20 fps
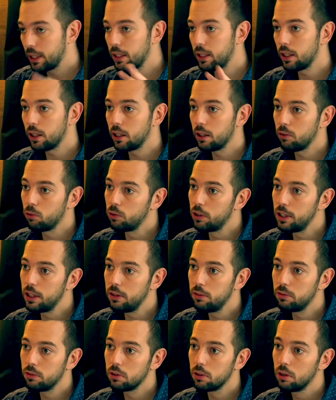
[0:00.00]
Qatar
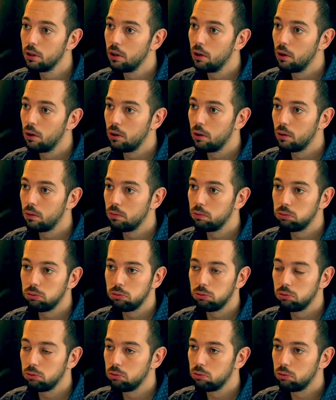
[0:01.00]
Airways,
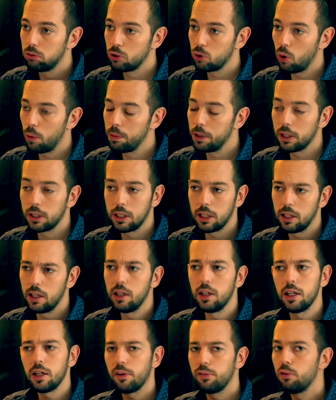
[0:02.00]
je crois bien
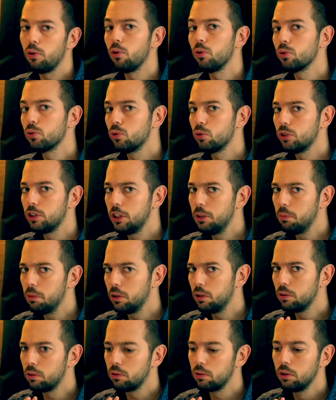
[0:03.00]
Air France aussi
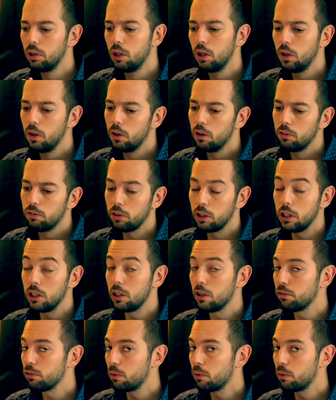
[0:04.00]
maintenant. Enfin, il y en a